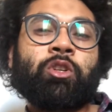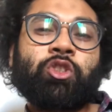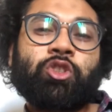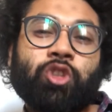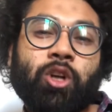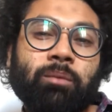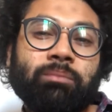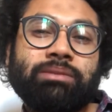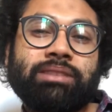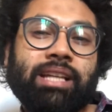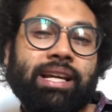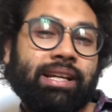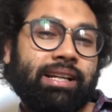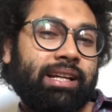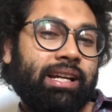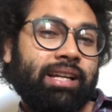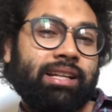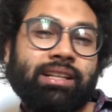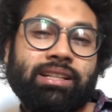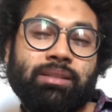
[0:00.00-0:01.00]
সব
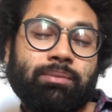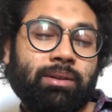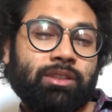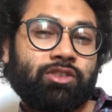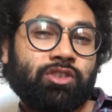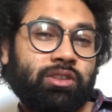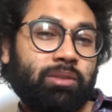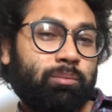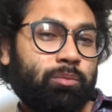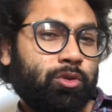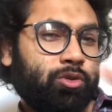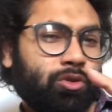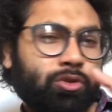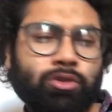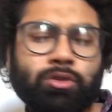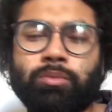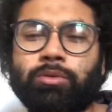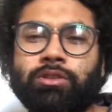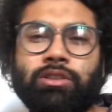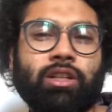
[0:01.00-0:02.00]
জায়গায় নির্বাচনের প্রচণ্ড
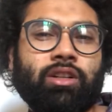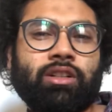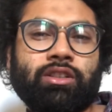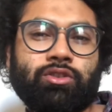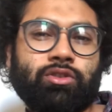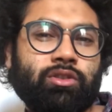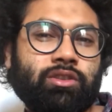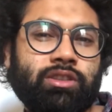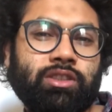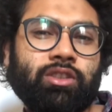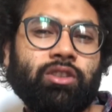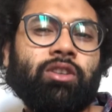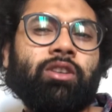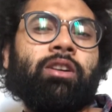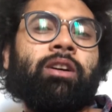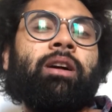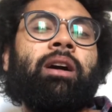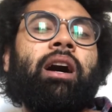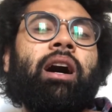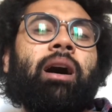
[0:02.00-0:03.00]
প্রচারণা চলছিল
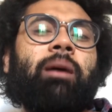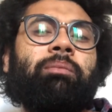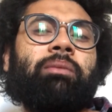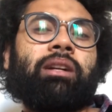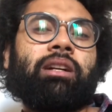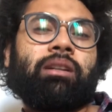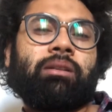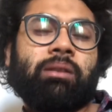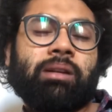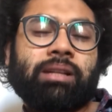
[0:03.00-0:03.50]
আপনার